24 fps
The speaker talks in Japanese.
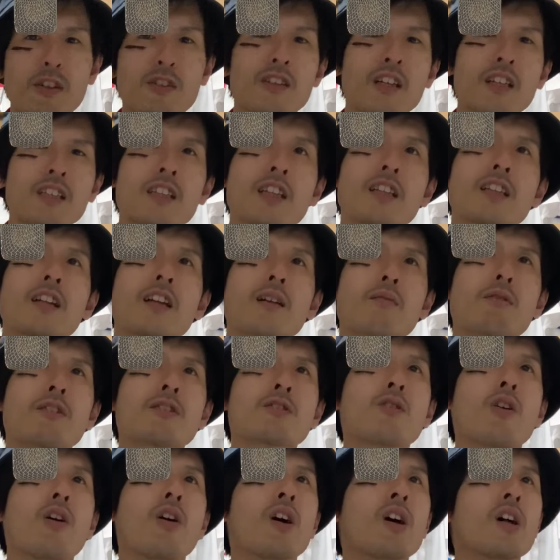をさせていただきま
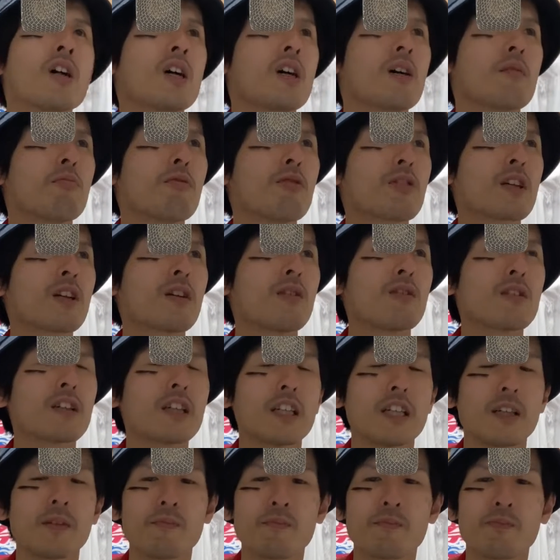すと、ボケ大喜
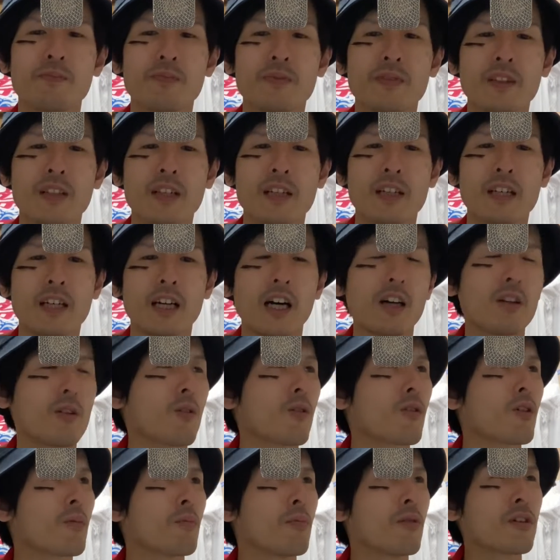利。あ
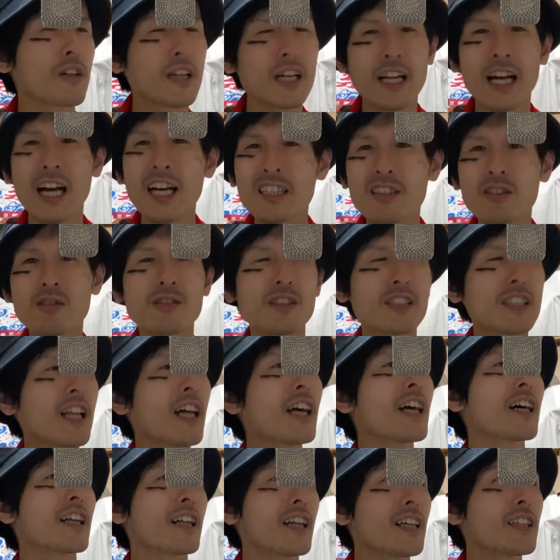の、このボケラジオ自
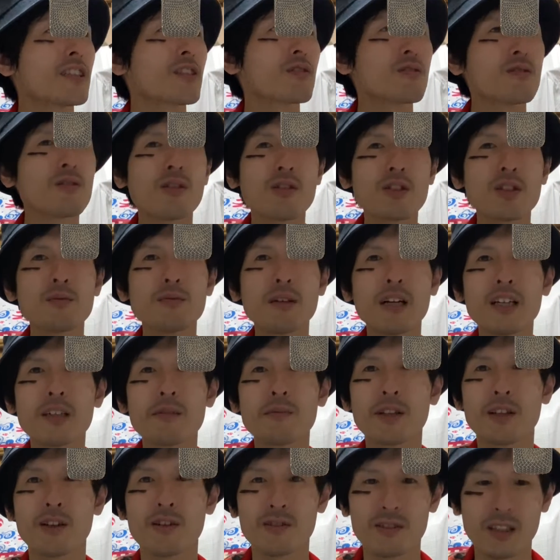体がね、収録番
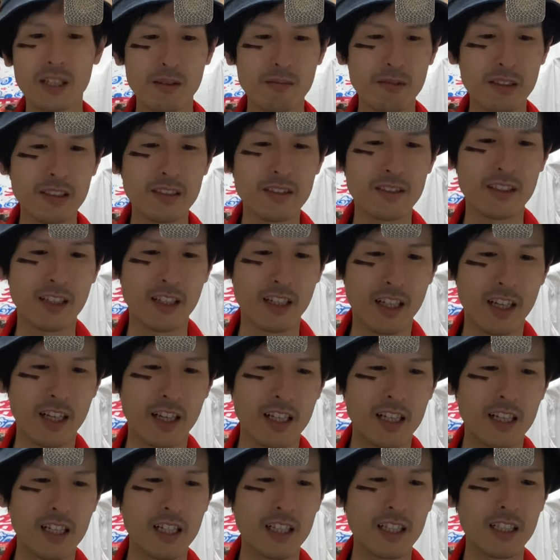組でございますんでね、
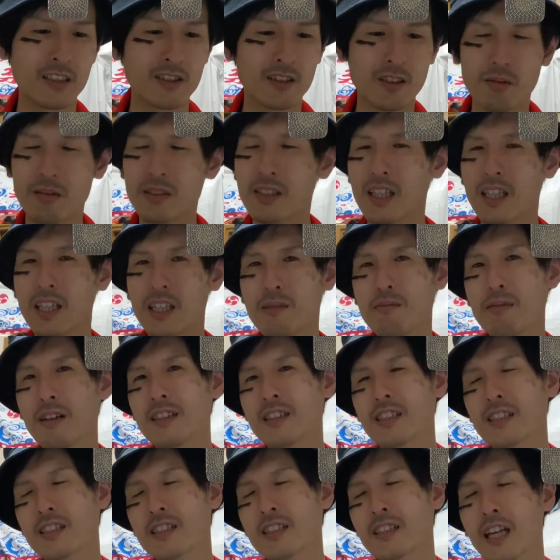すいません、今、
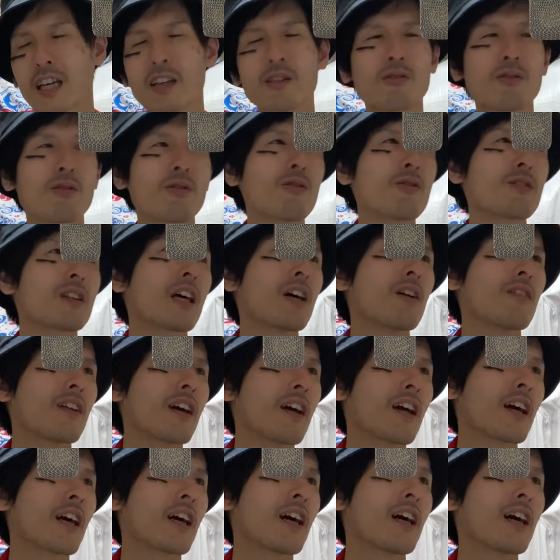最高の答えを
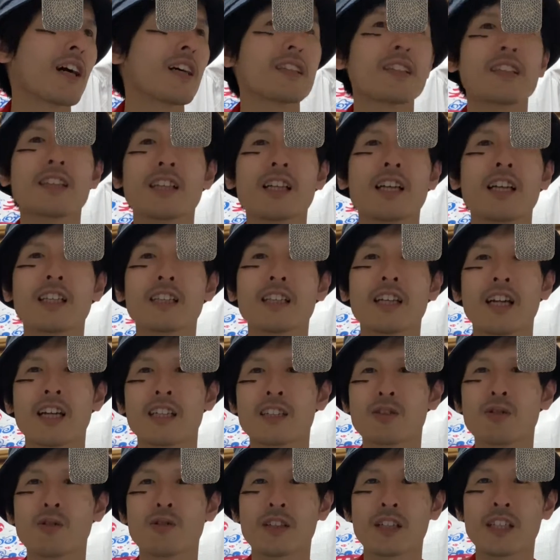ね、考えていただいた
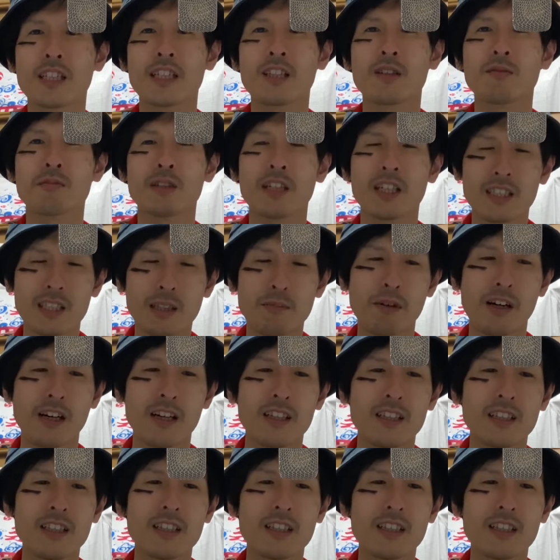ラジオを聴きの皆様、